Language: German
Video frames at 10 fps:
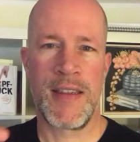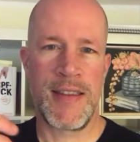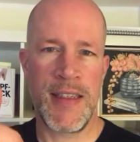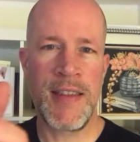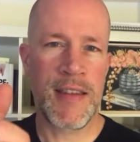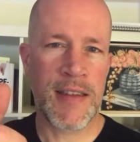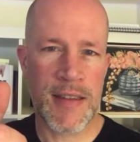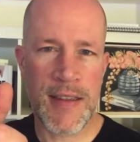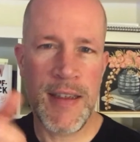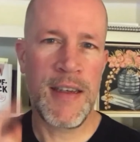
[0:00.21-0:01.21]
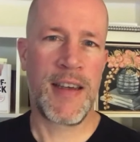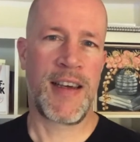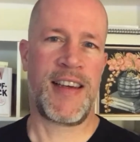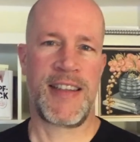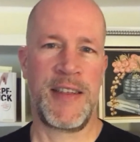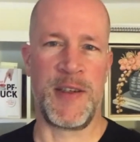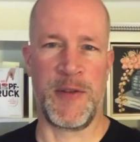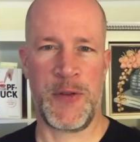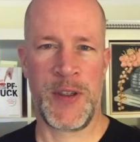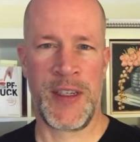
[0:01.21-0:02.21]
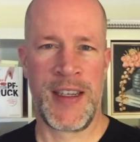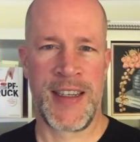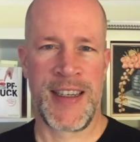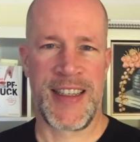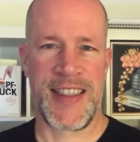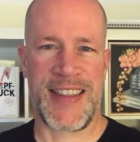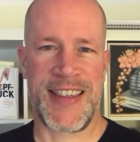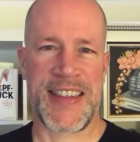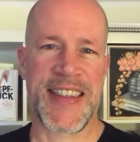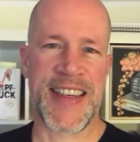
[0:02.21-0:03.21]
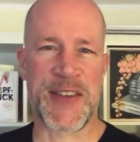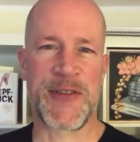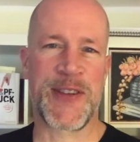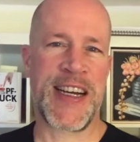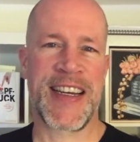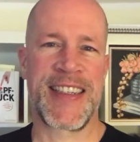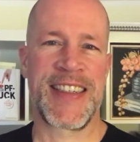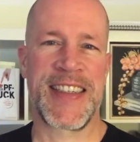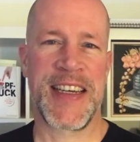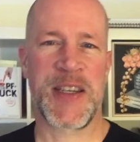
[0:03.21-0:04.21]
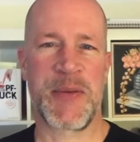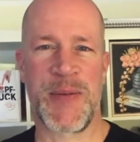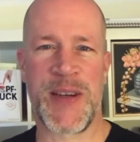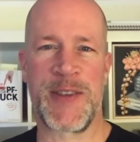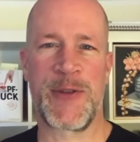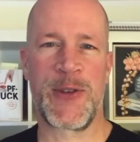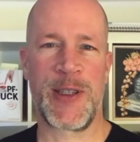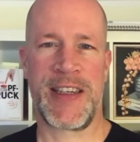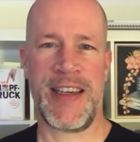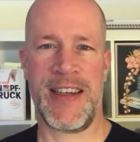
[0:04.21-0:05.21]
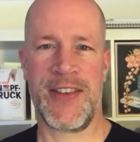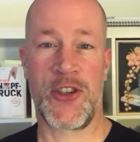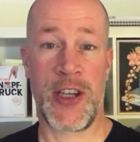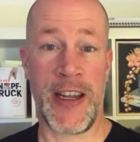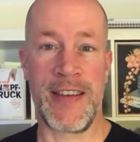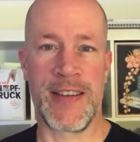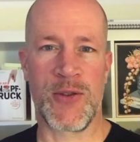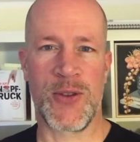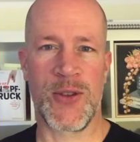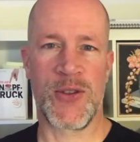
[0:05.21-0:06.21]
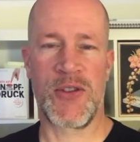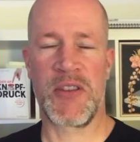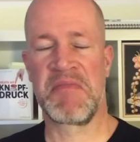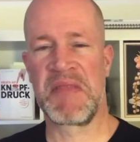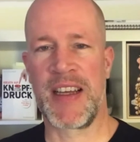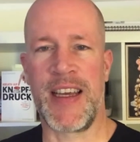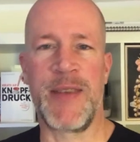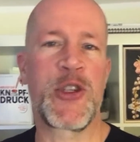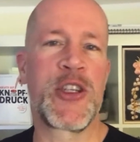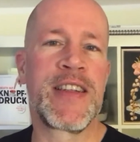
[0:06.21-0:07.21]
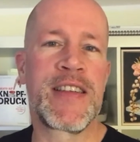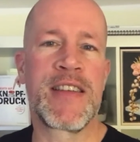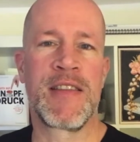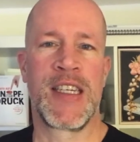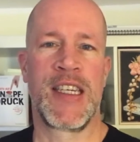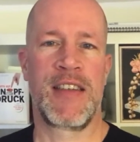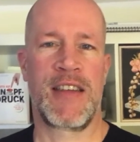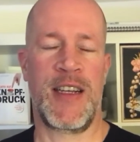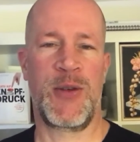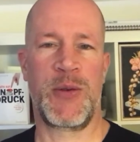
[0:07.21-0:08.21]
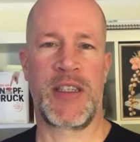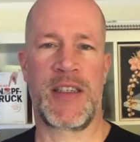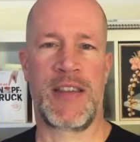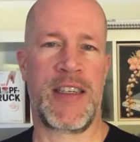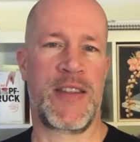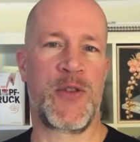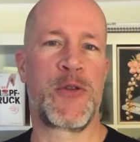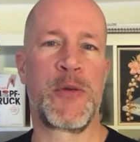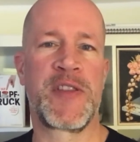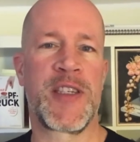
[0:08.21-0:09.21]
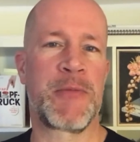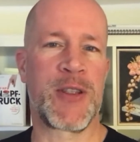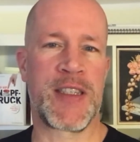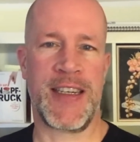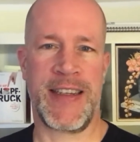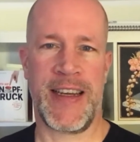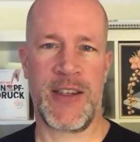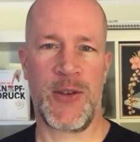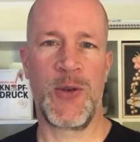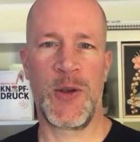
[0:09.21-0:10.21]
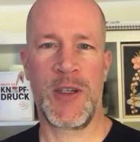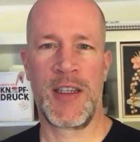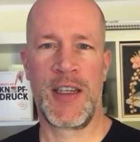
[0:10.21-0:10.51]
Sind Sie kreativ? Das ist eine Frage, die ich gerne bei meinen Vorträgen stelle. Und im Schnitt, glaube ich, gehen so 50 Prozent der Hände hoch.